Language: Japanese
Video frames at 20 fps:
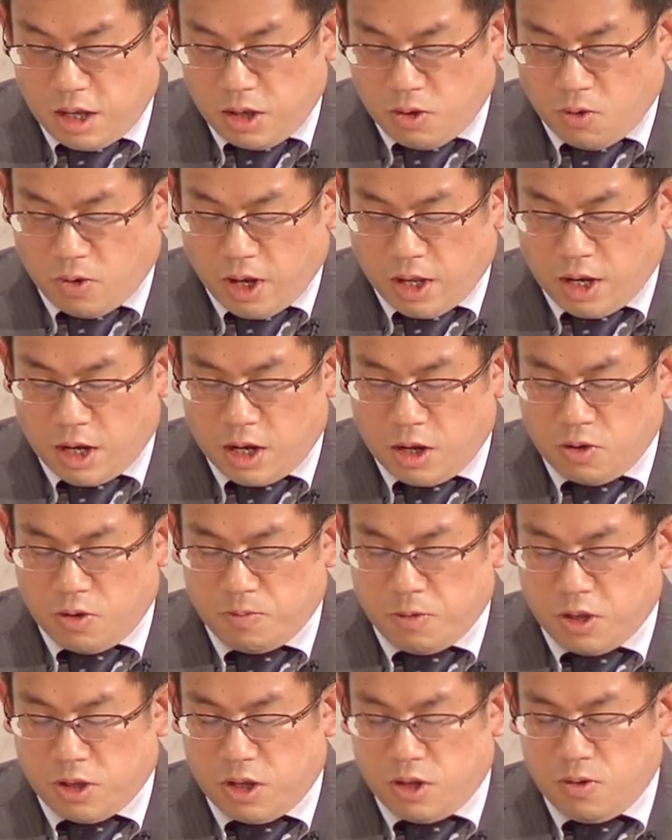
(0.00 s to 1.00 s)
よかならぬ
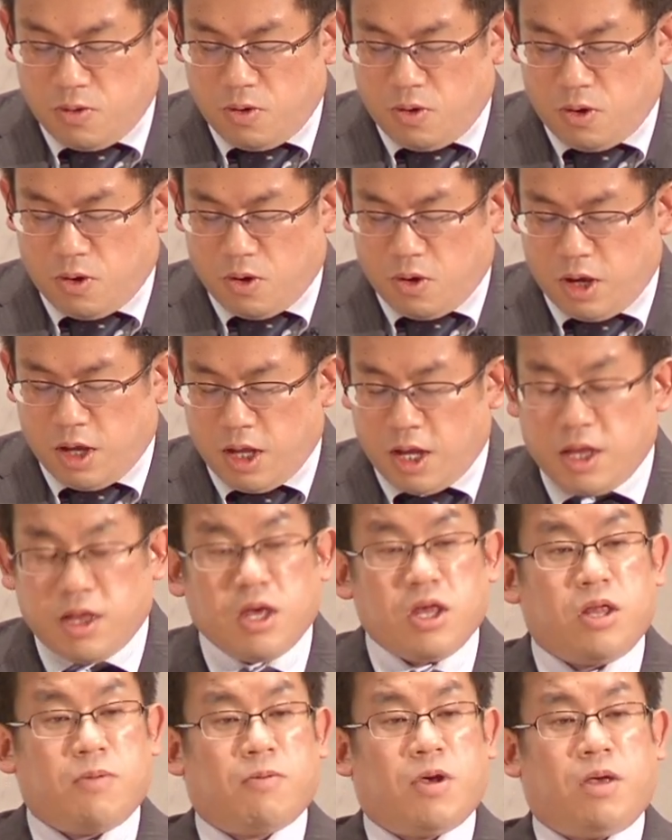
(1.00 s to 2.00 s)
道を選ん
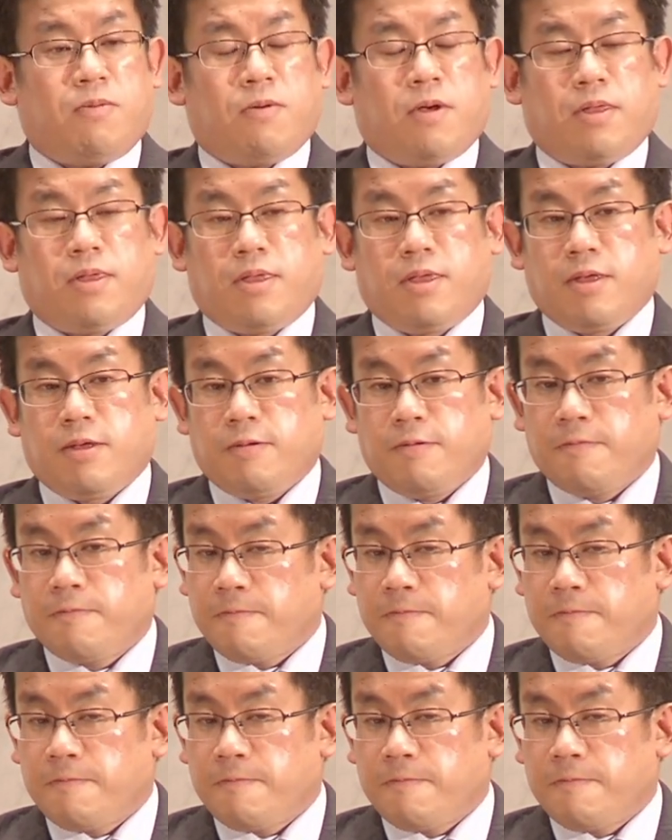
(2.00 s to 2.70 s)
でしまいます。